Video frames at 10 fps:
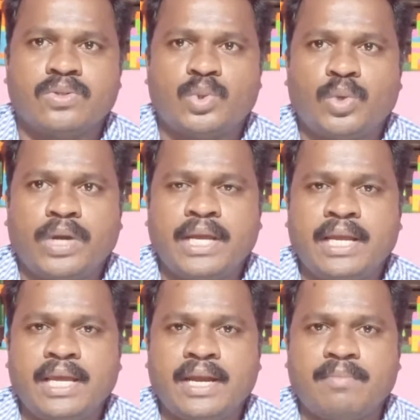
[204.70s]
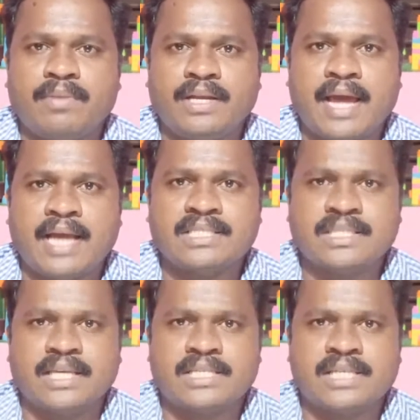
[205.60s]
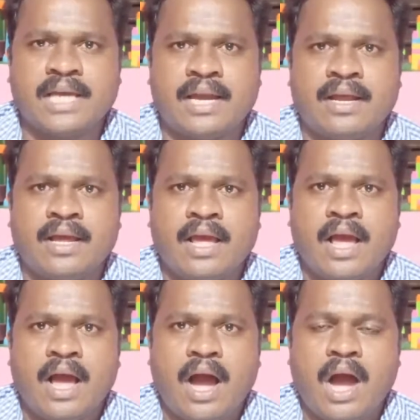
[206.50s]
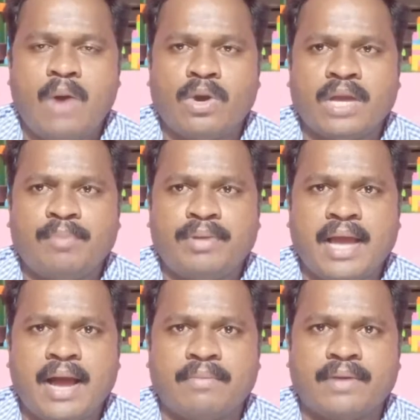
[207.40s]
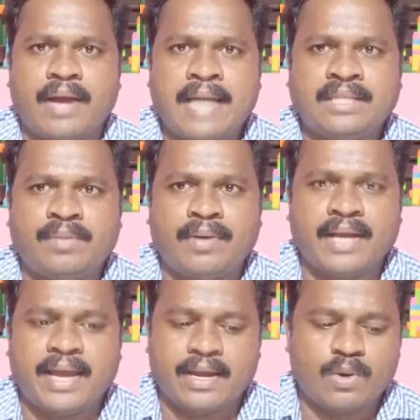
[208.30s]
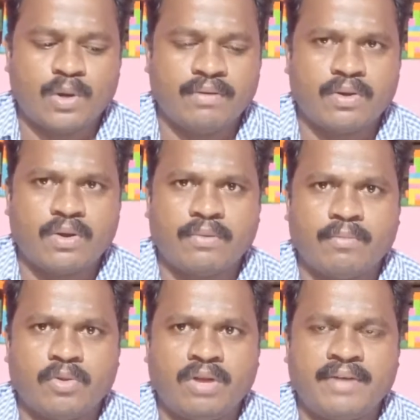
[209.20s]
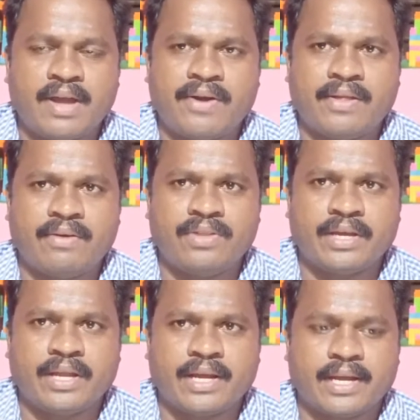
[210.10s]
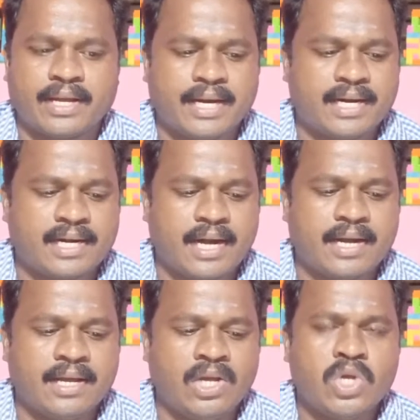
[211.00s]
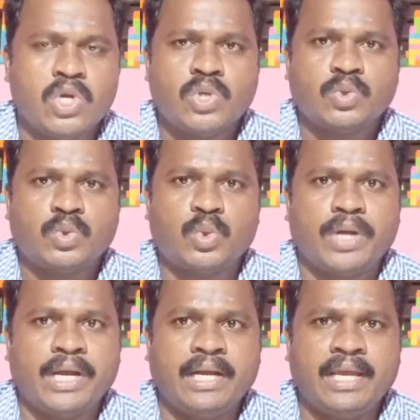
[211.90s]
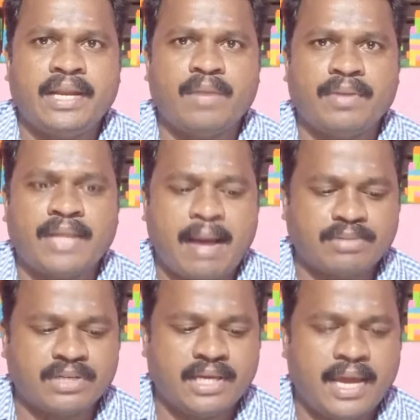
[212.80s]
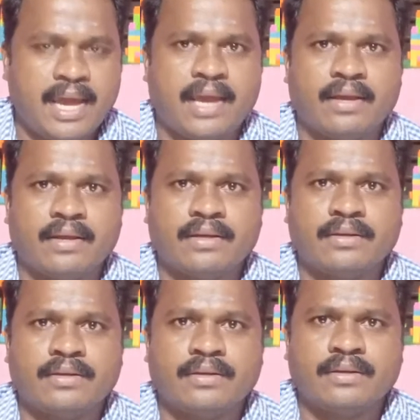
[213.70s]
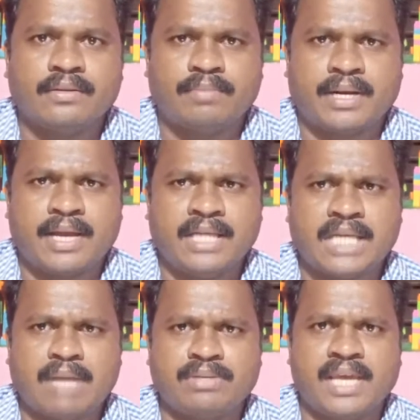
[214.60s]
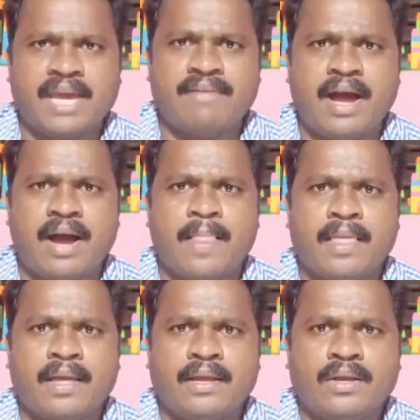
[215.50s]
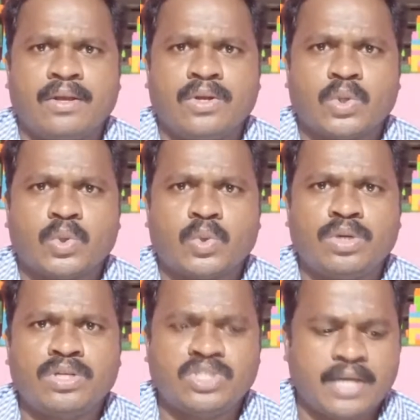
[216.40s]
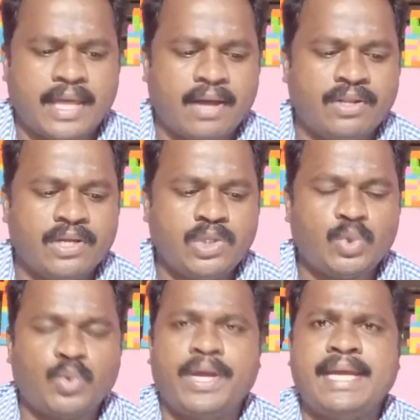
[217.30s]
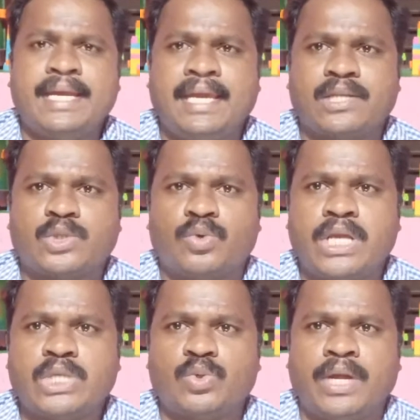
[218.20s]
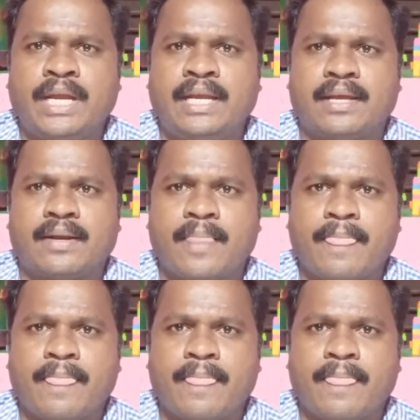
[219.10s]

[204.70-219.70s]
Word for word: சுனை நீர் என்பது டேஷ் எஸ்ஆர் ஆ ஓகே பிரியா ஆன்சர் பண்ணுங்க முதல் வினா வந்து கேட்டிருக்கேன் நான் சுனை நீர் என்பது ஆப்ஷன் ஏ பிரகாஷ் ஆப்ஷன் ஏவா குறிஞ்சி அதாவது சுனை நீர் சுனை சுனை நீர்